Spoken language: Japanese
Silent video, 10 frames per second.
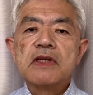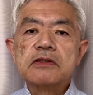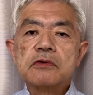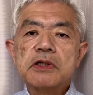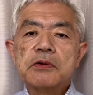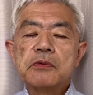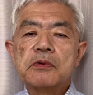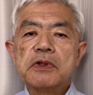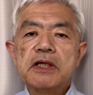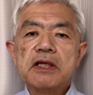で、それ
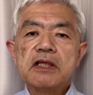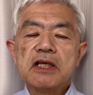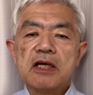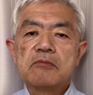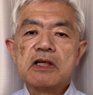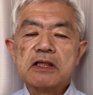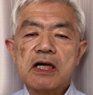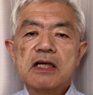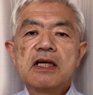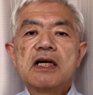を聞いて、また、